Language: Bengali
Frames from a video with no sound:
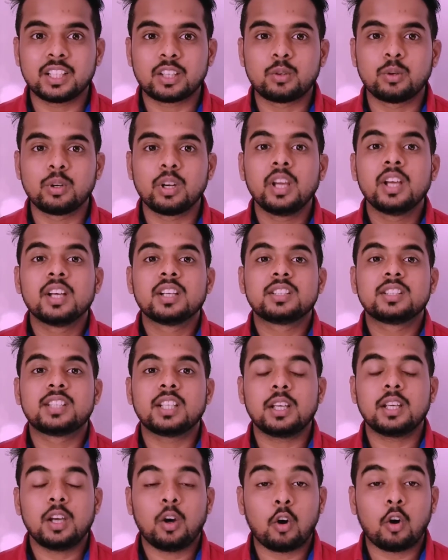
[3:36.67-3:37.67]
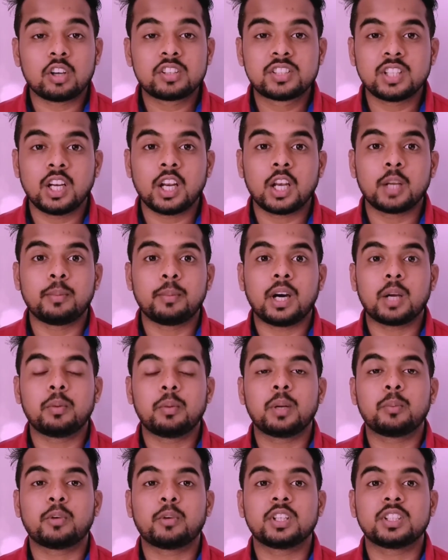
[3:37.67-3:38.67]
দেখুন যে অক্সিলারি
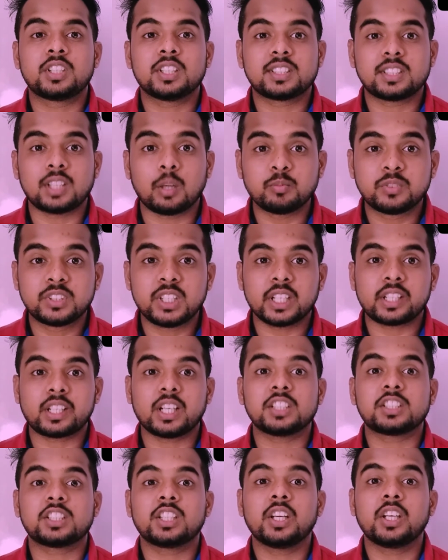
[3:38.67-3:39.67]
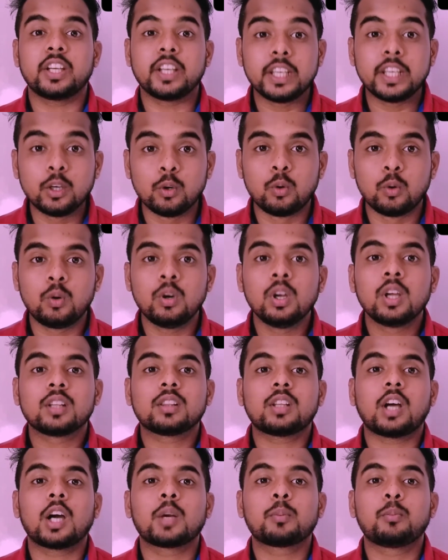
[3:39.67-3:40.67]
ভার্বের পরে যে সাবজেক্ট আছে ইউ
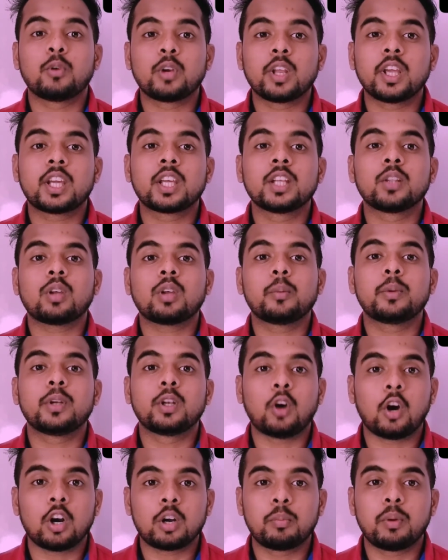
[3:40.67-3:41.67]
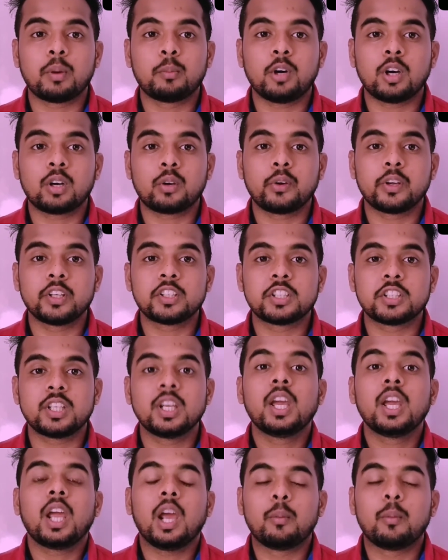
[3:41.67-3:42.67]
তারপরে কিন্তু আমি নট ব্যবহার করেছি
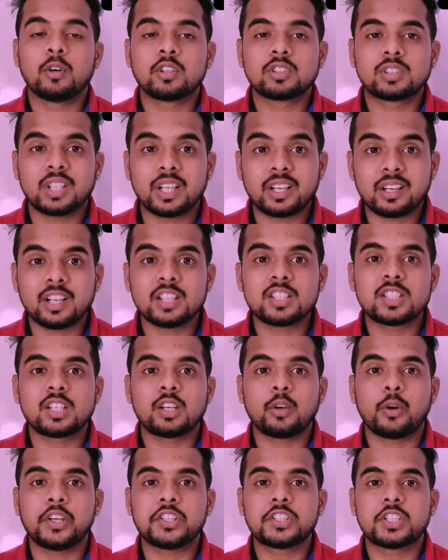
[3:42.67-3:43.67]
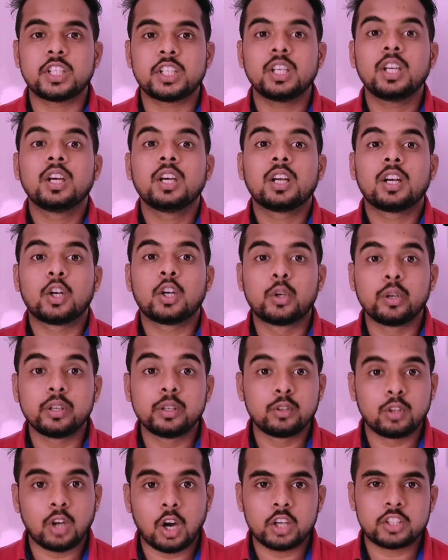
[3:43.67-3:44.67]
এবং সেন্টেন্সটি হয়েছে ডু
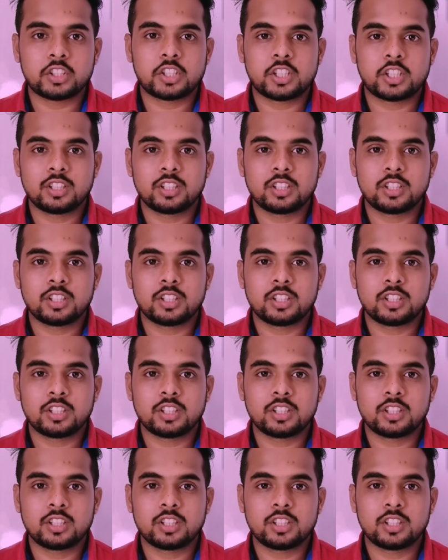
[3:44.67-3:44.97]
ইউ নট